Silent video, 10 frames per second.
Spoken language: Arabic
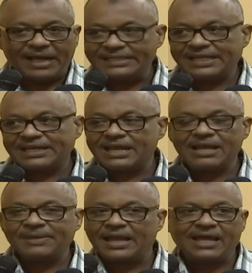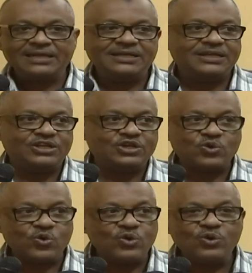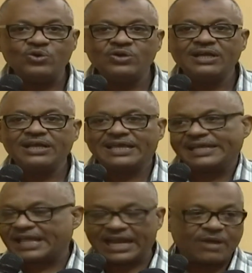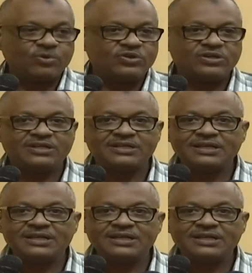ما عندنا كلام الآن نقوله غير كلام